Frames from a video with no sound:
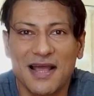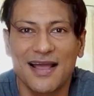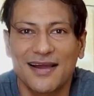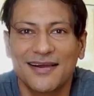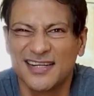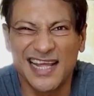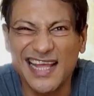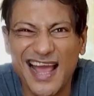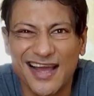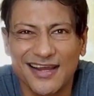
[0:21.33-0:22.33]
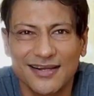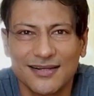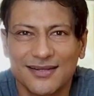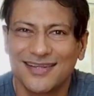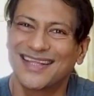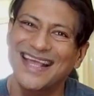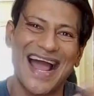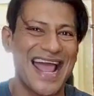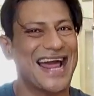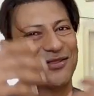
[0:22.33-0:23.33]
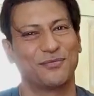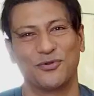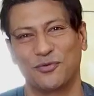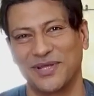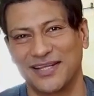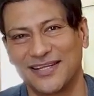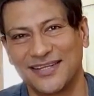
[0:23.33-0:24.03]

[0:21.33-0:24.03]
में आया नहीं आया क्या आया तुम लोग भी